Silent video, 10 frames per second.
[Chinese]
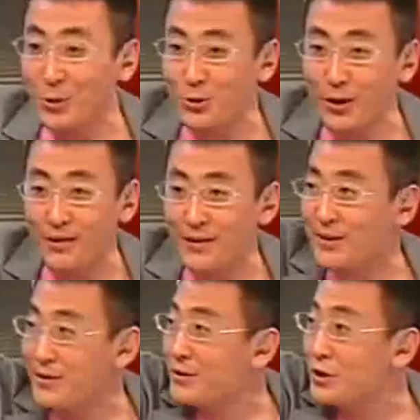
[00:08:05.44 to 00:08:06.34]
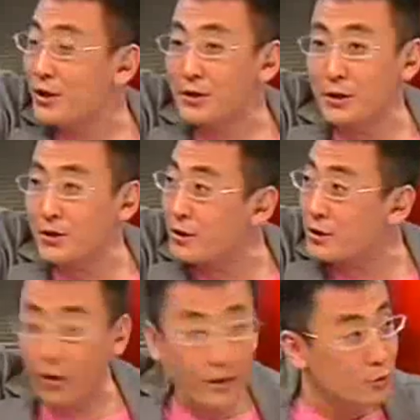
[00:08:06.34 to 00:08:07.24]
对？就是说，你你
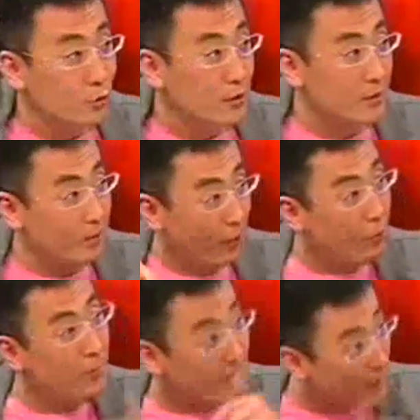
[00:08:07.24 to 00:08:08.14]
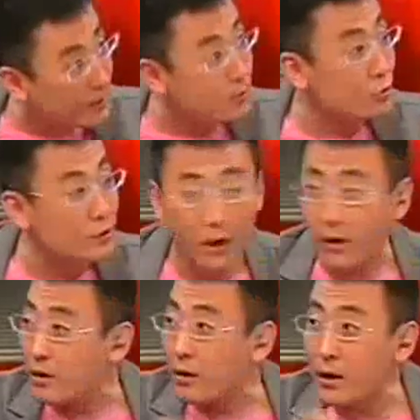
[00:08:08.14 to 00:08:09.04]
你朝阳区的，你跑我们海淀区
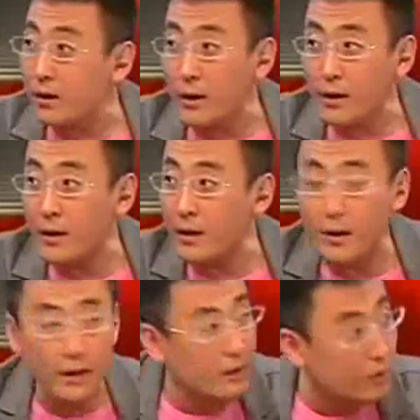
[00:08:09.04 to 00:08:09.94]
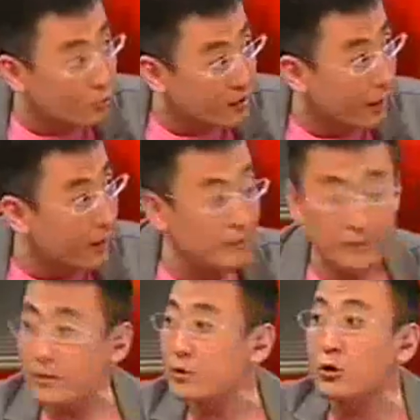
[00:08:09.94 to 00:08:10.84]
这儿来来来来勾仔，
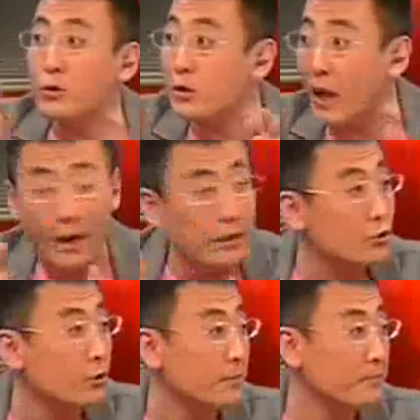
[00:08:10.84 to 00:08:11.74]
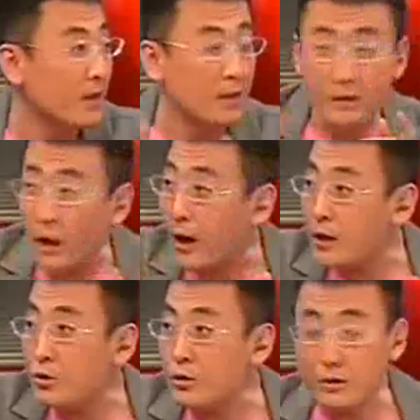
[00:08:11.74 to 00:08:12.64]
这就打了一顿。
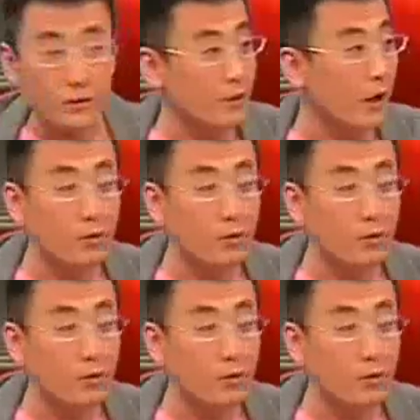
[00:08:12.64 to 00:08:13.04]
打了一顿，